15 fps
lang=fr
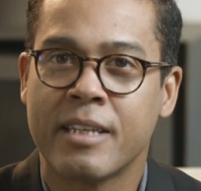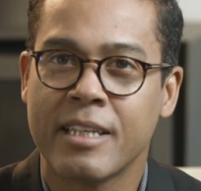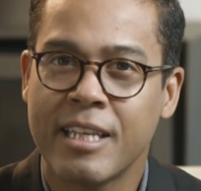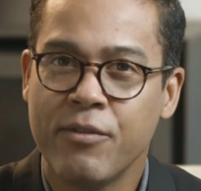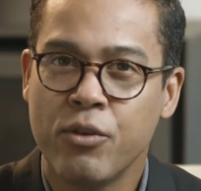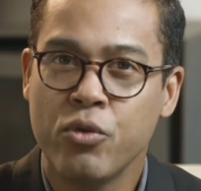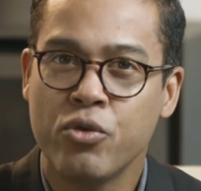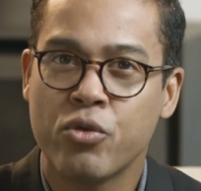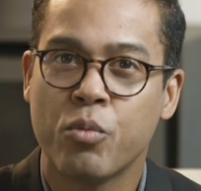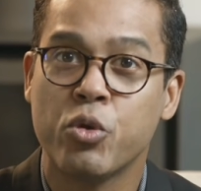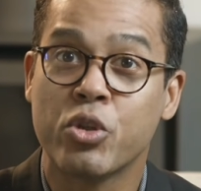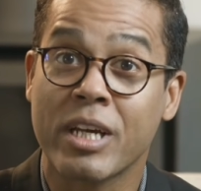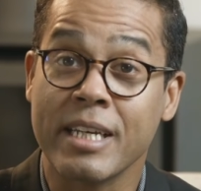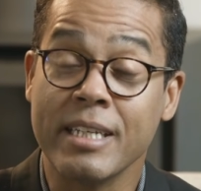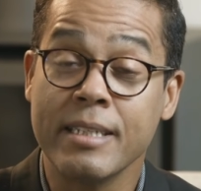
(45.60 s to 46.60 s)
Cette évolution
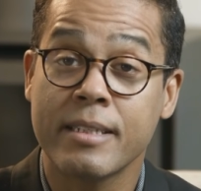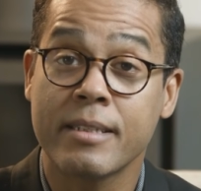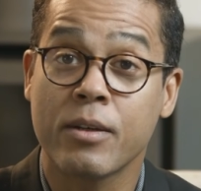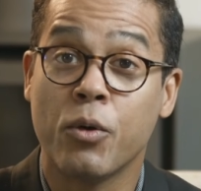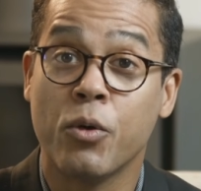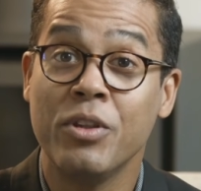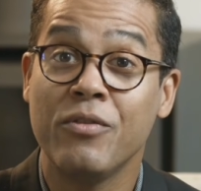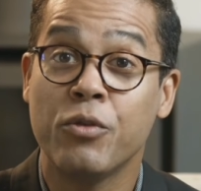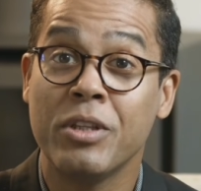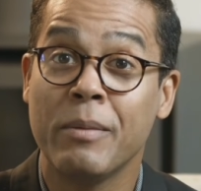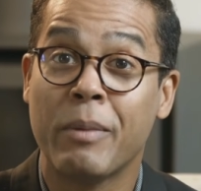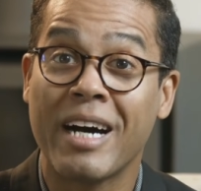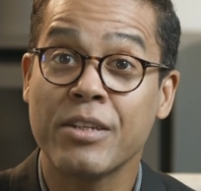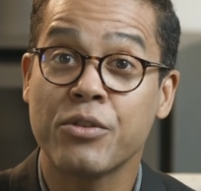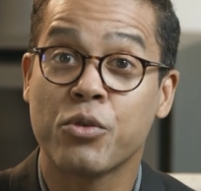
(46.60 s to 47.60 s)
motrice au niveau
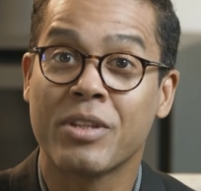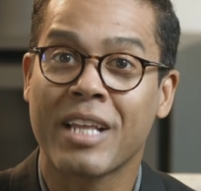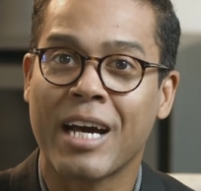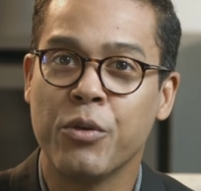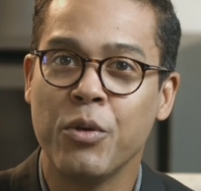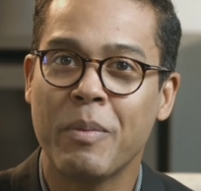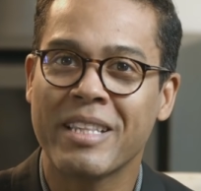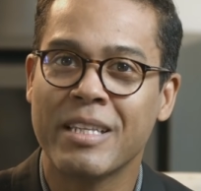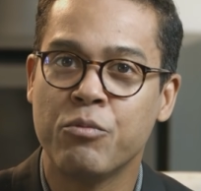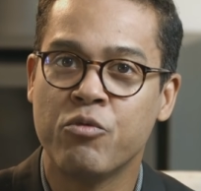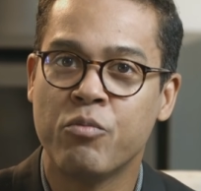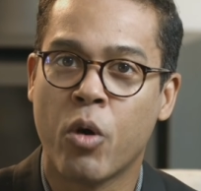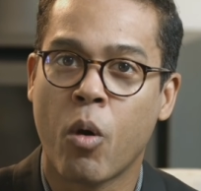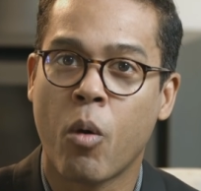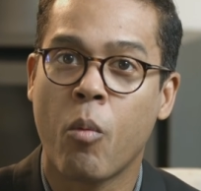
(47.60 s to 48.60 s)
des bras se traduit par des
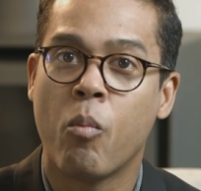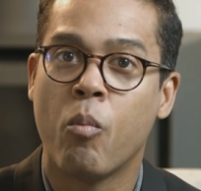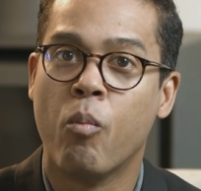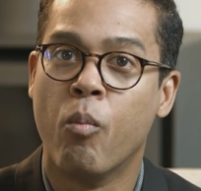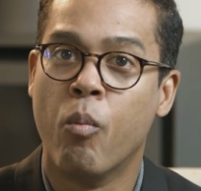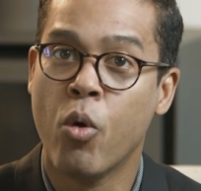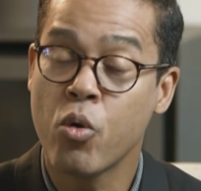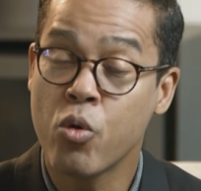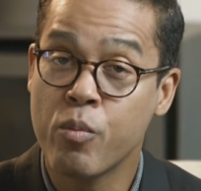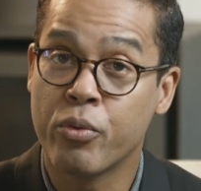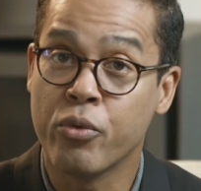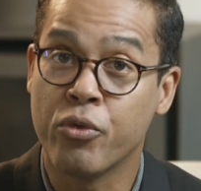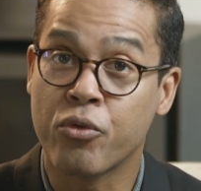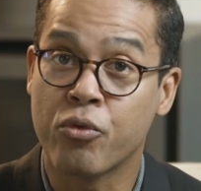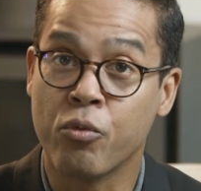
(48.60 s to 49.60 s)
mouvements beaucoup
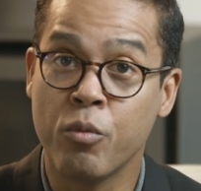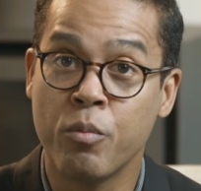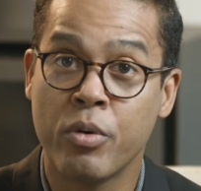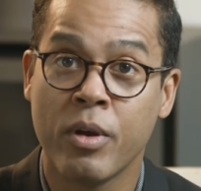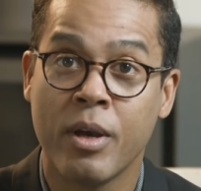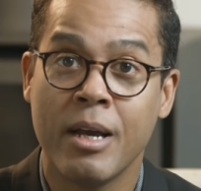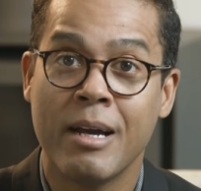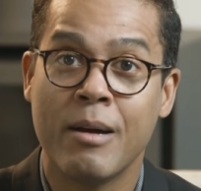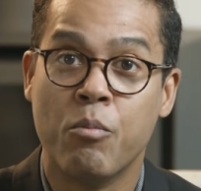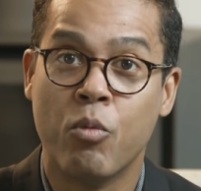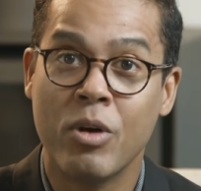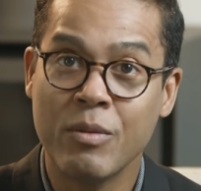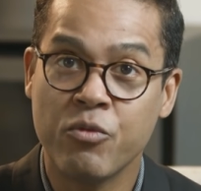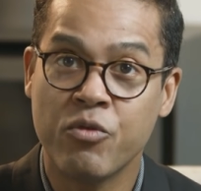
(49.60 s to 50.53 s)
plus souples, moins